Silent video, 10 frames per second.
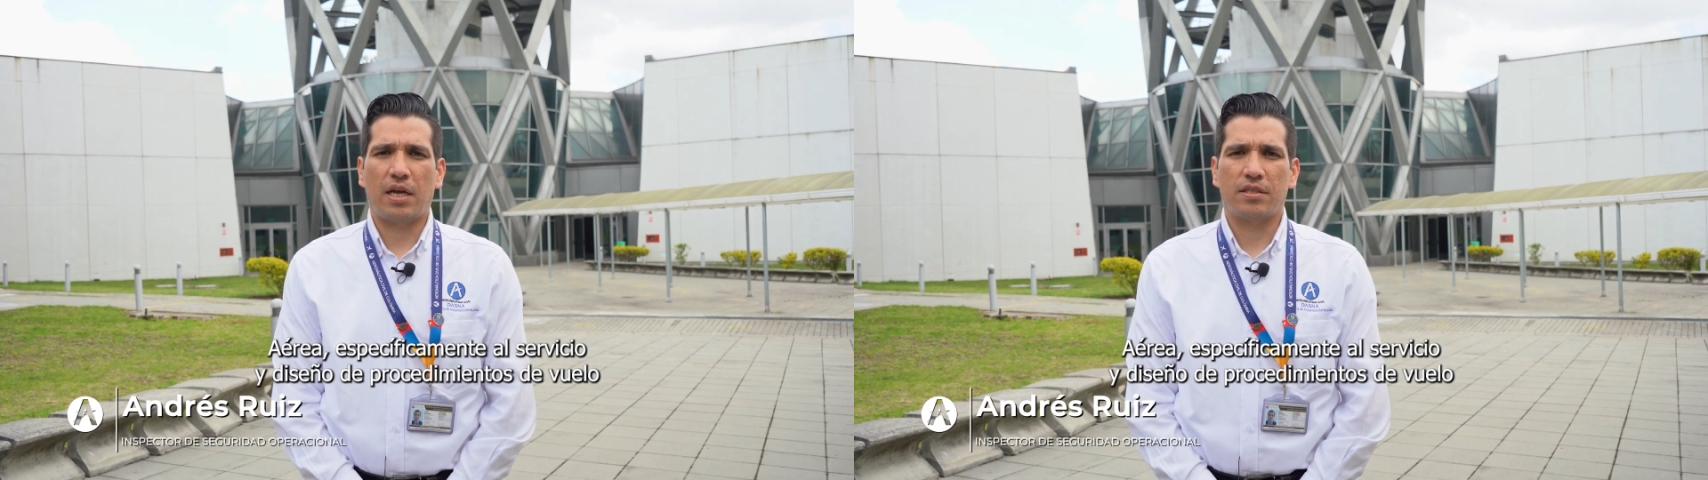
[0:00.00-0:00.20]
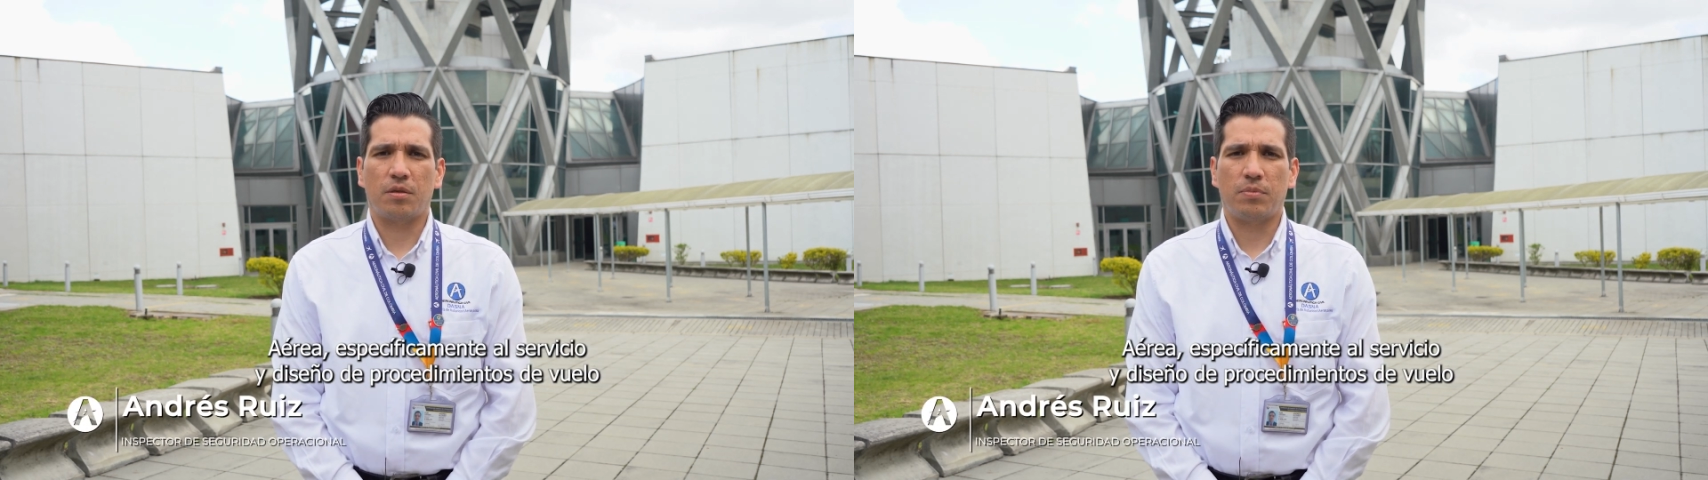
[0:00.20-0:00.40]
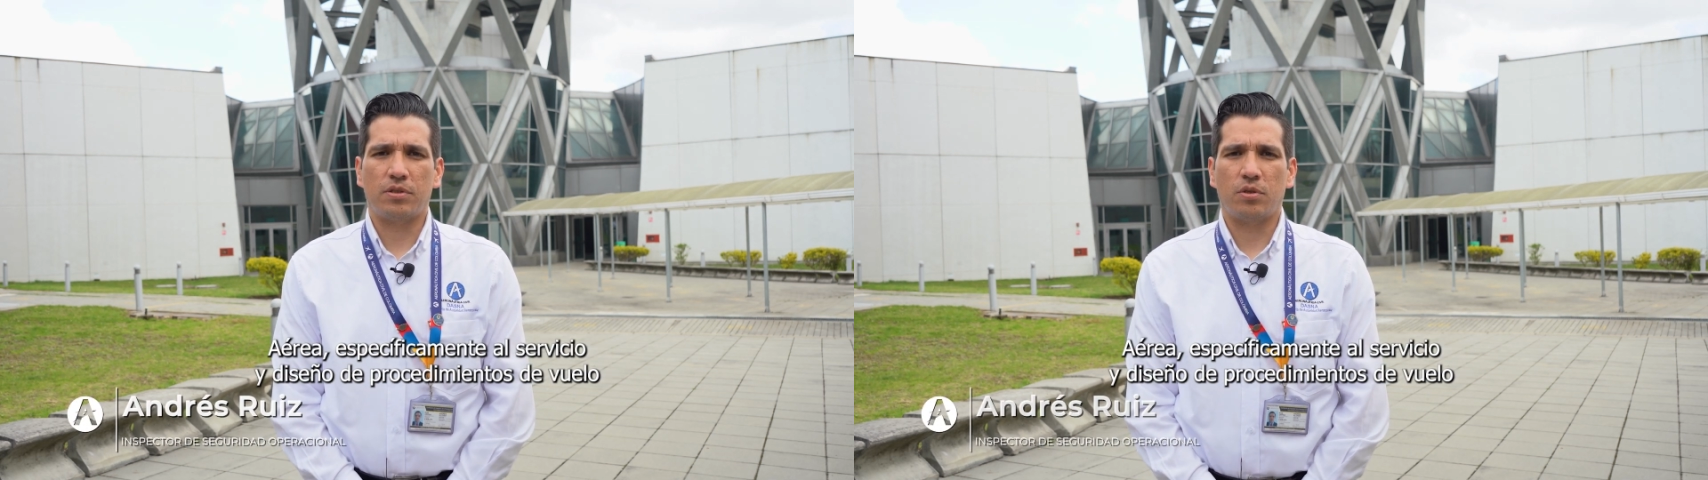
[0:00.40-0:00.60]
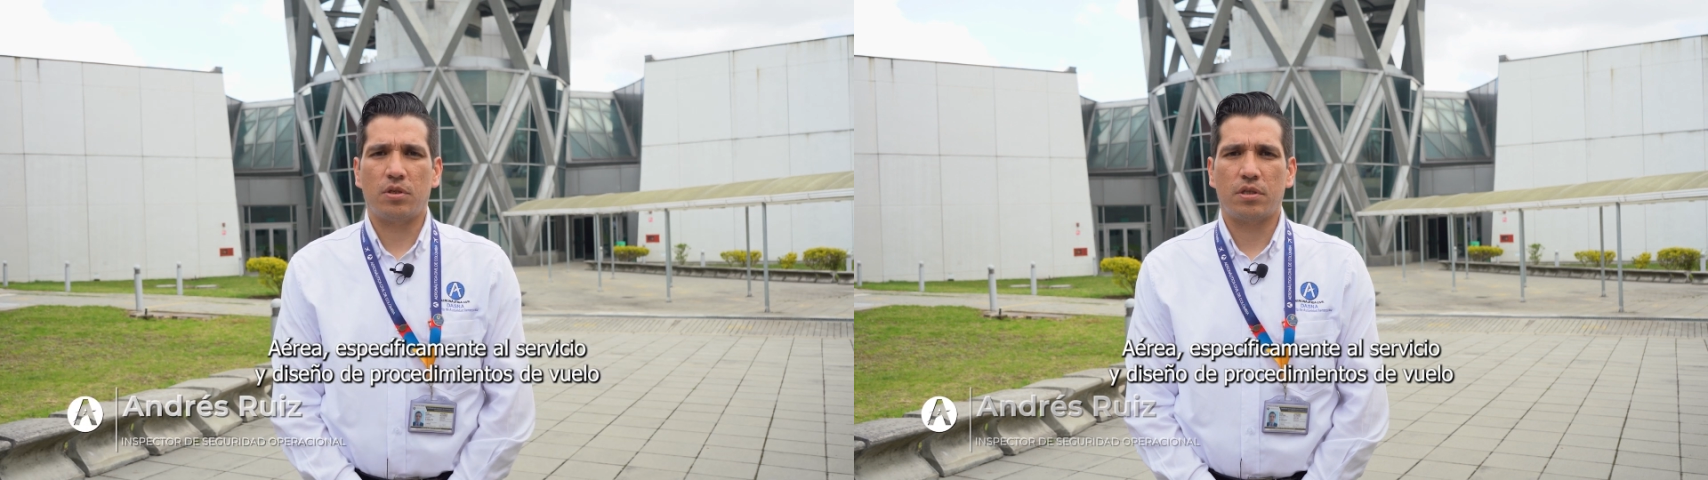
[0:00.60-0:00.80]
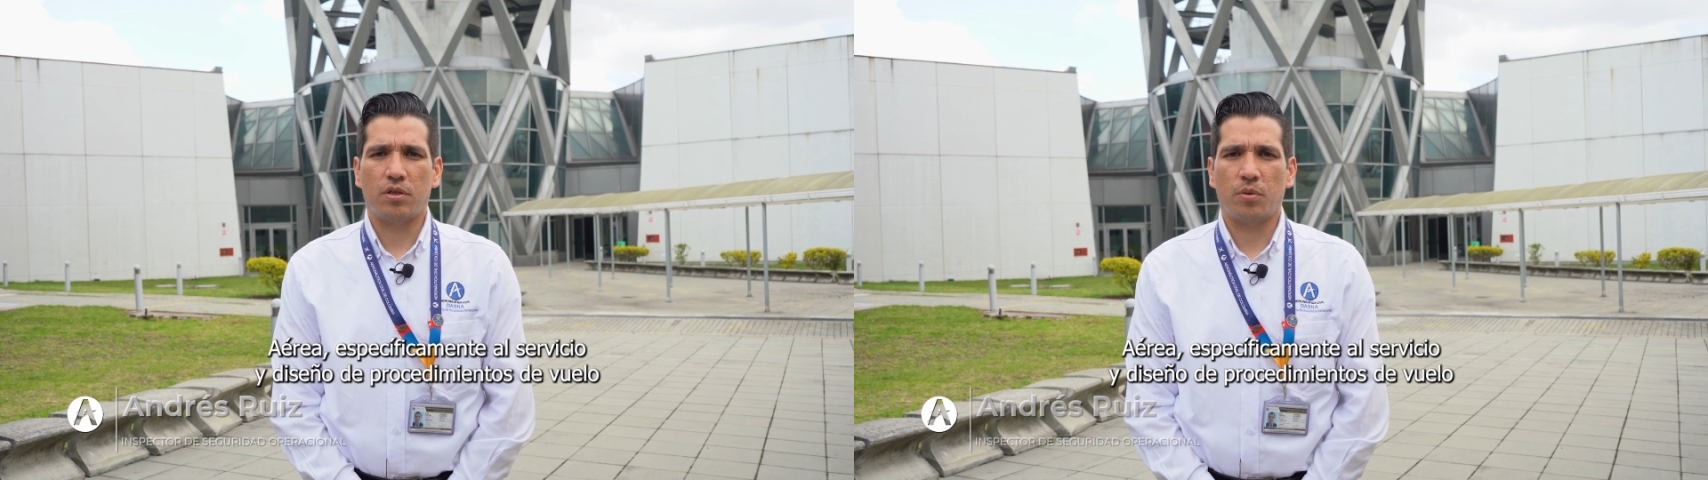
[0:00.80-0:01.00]
al servicio
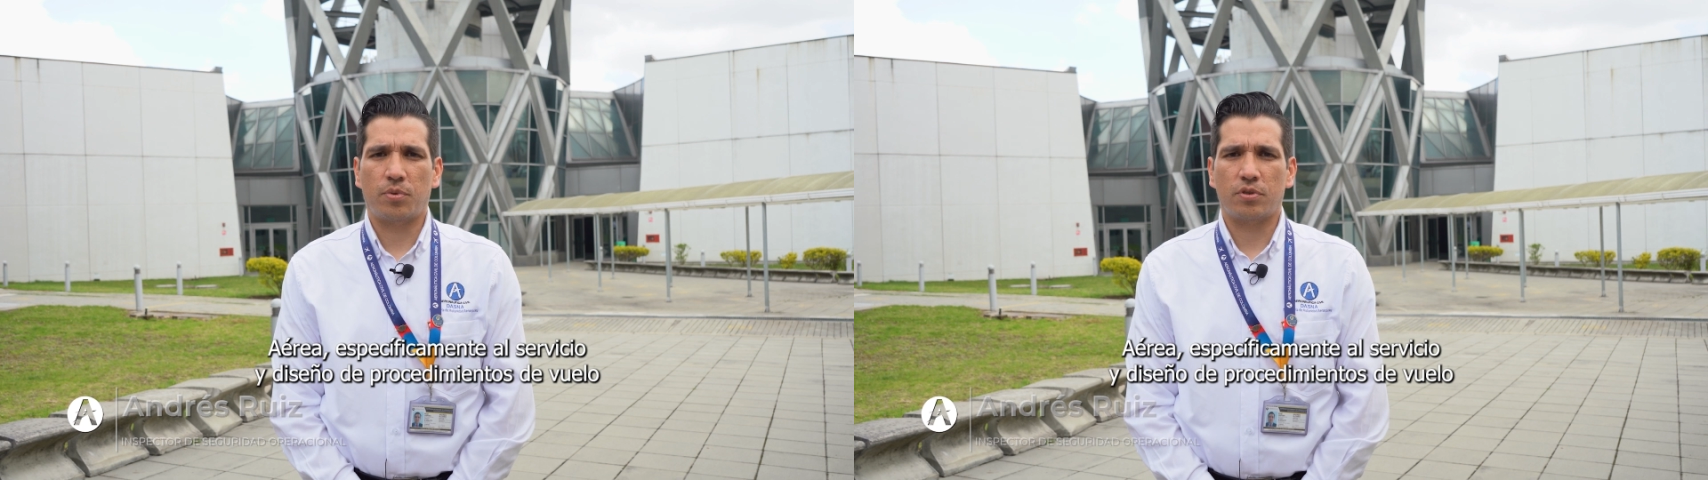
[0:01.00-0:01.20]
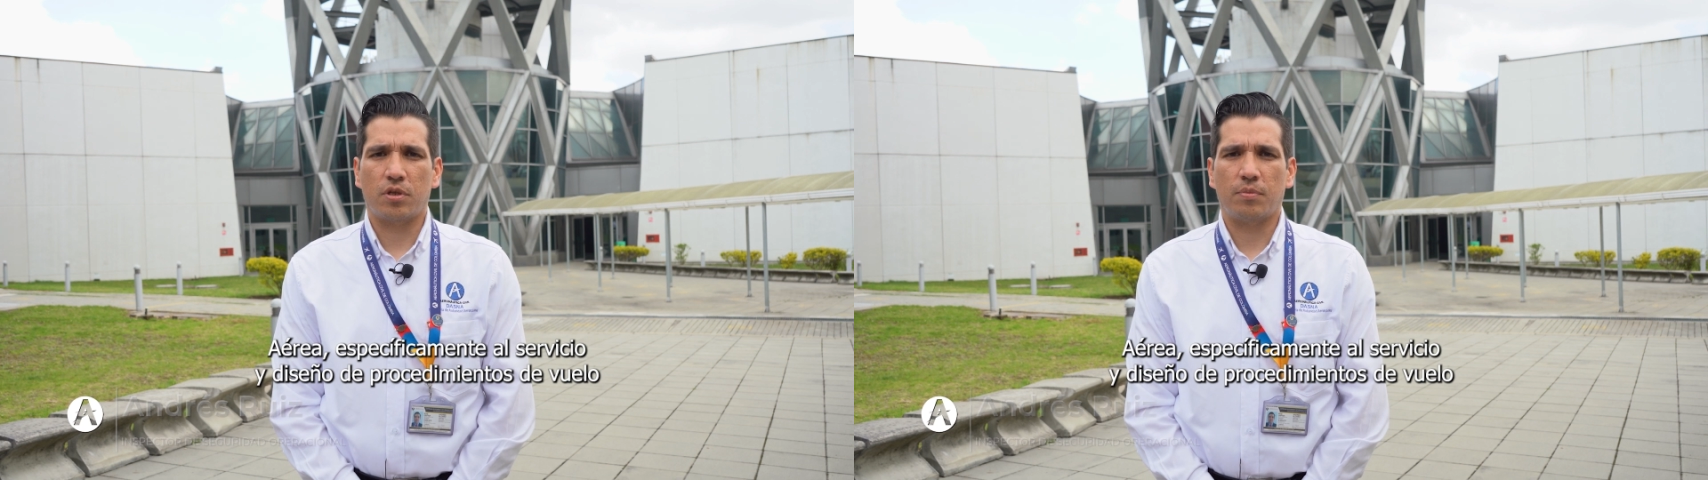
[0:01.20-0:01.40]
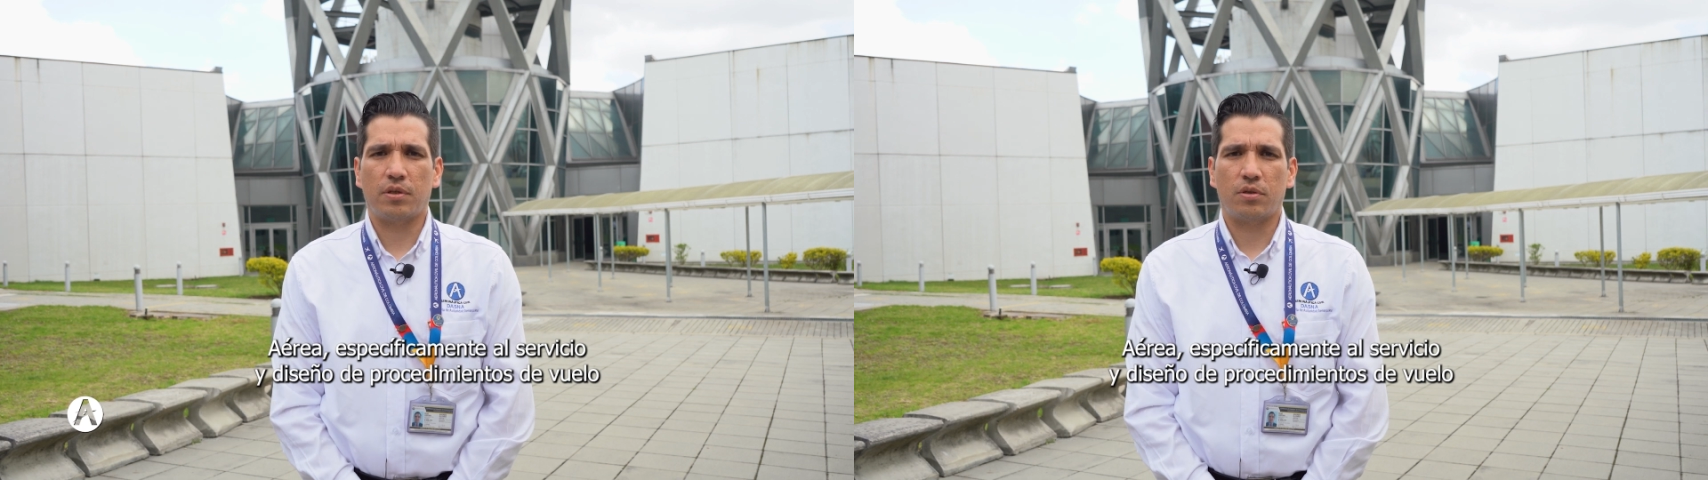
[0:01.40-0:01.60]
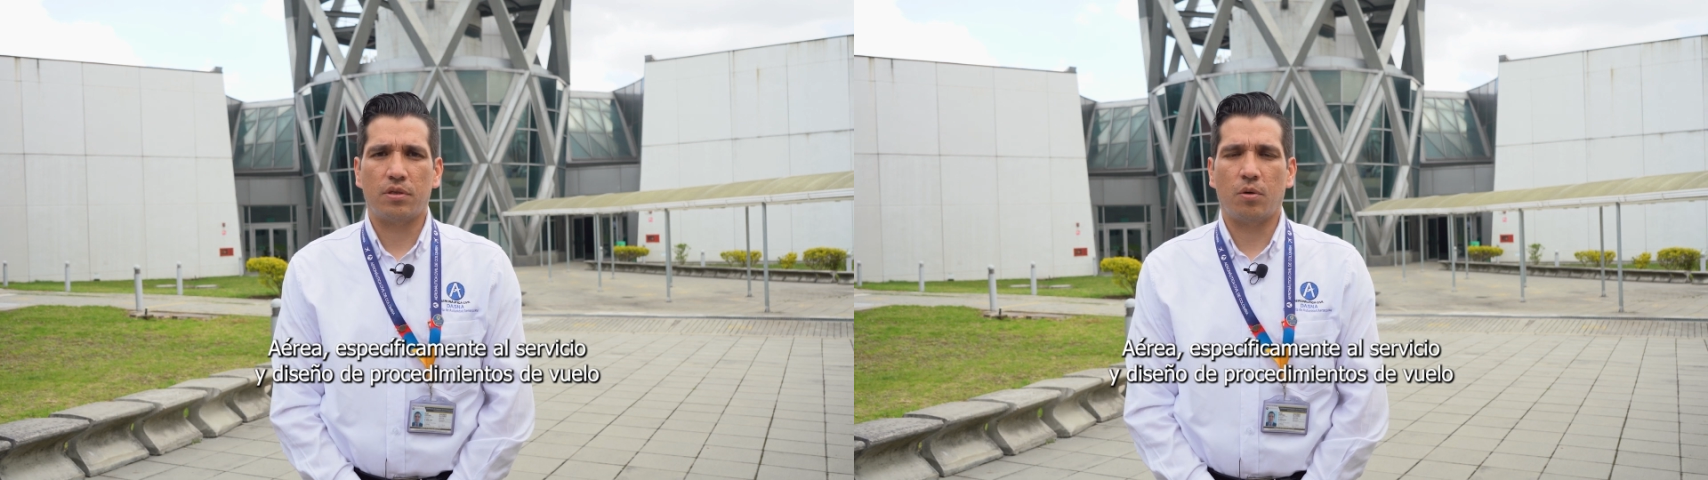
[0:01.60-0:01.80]
de diseño de procedimientos